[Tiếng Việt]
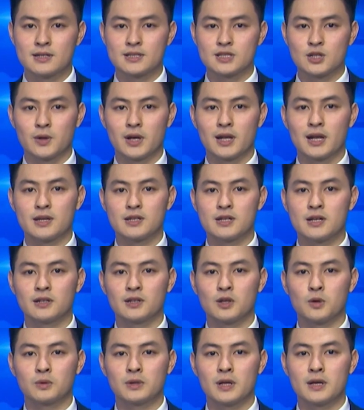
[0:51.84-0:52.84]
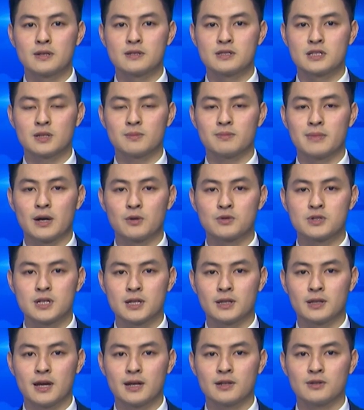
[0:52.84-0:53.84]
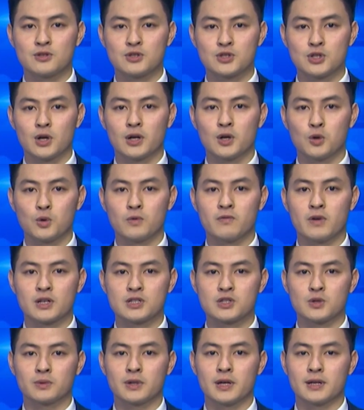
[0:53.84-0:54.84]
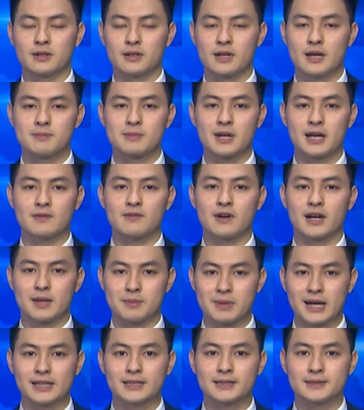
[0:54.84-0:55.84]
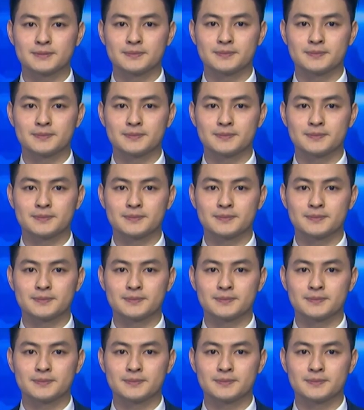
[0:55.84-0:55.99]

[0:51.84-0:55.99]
Sau đây là những thông tin dự báo chi tiết cho các khu vực trong tỉnh đêm nay và ngày mai.